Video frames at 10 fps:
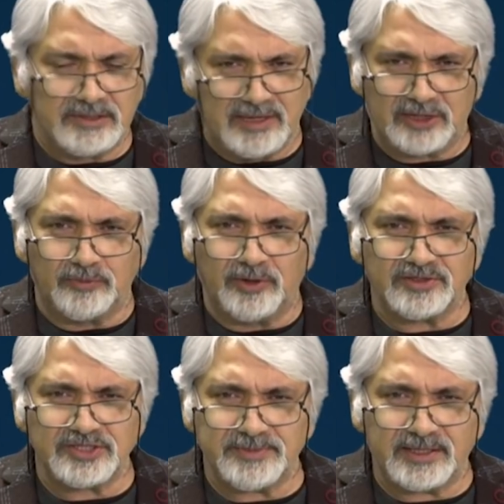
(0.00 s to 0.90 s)
की मैं तो
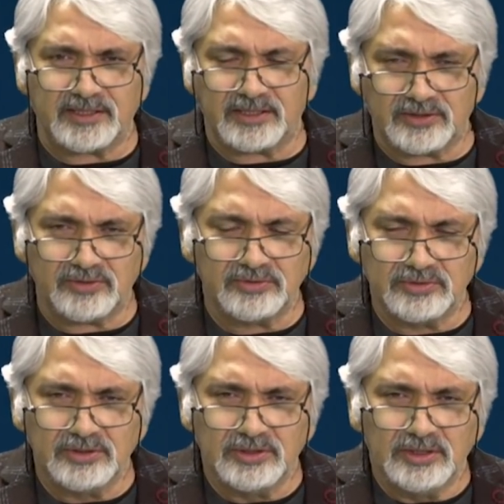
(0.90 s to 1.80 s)
बहुत रिस्पेक्ट करता
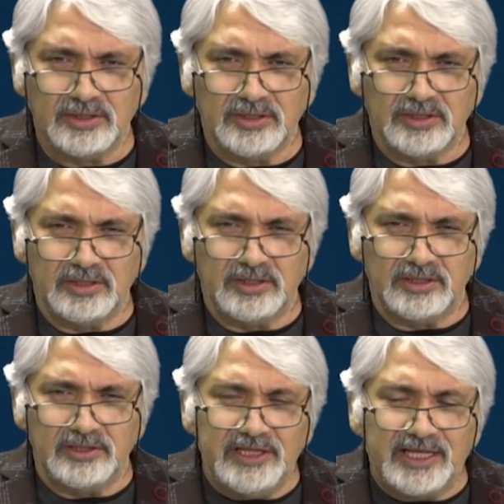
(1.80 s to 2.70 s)

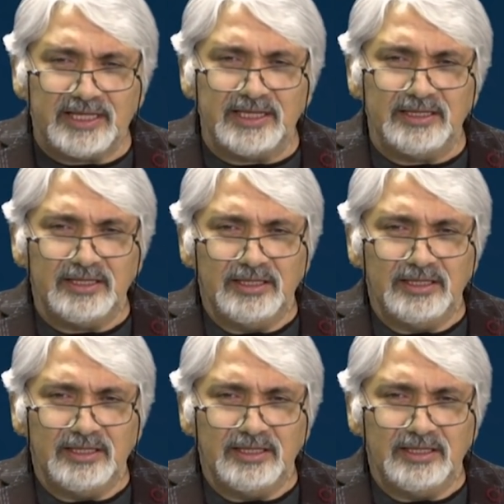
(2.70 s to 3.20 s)
हूँ लेकिन